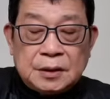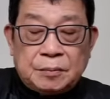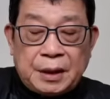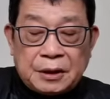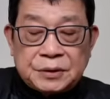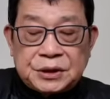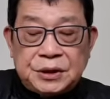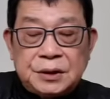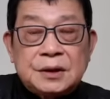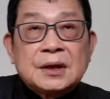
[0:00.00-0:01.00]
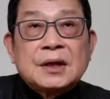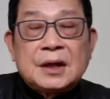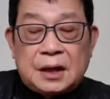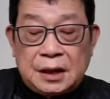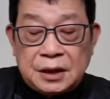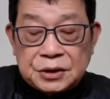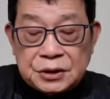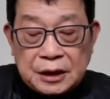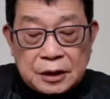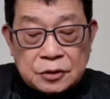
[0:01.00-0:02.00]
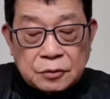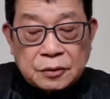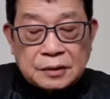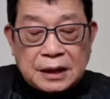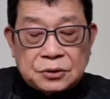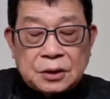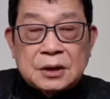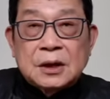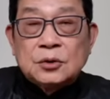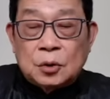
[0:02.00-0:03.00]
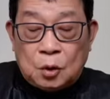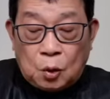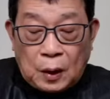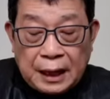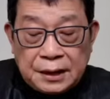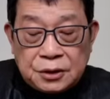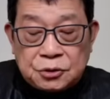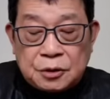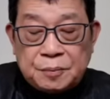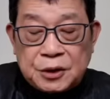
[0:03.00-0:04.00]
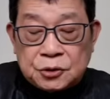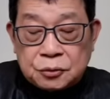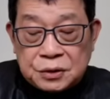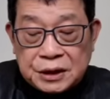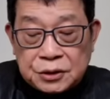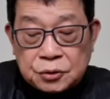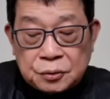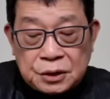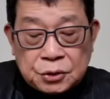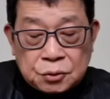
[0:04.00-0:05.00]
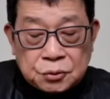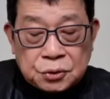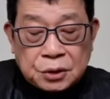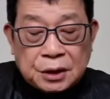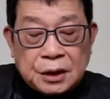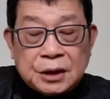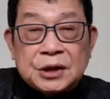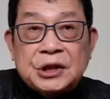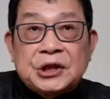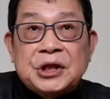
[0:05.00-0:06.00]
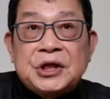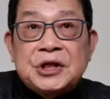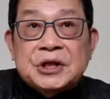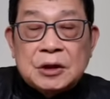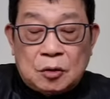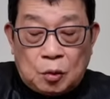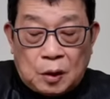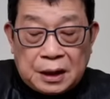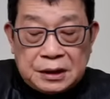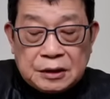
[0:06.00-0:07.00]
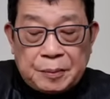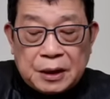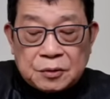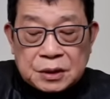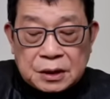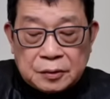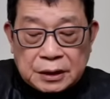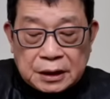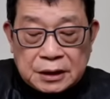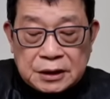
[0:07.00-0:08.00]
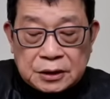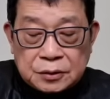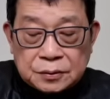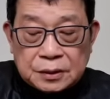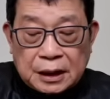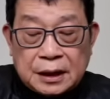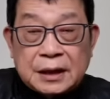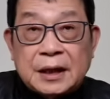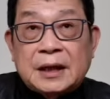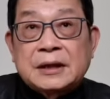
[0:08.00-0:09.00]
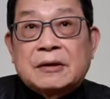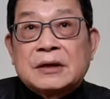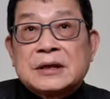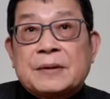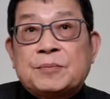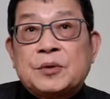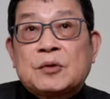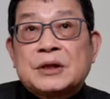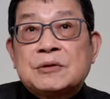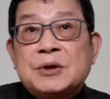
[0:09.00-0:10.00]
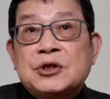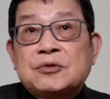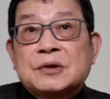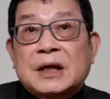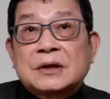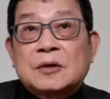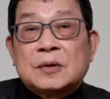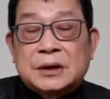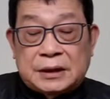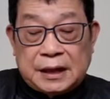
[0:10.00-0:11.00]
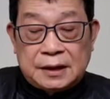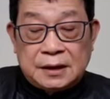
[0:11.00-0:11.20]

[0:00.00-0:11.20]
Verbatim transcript: 美国之音。二零二四年的总统大选，更多华裔的选民出钱出力助选，以提升华裔的美国社会的能见度。啊，他看到了，在不管是民主党还是共和党，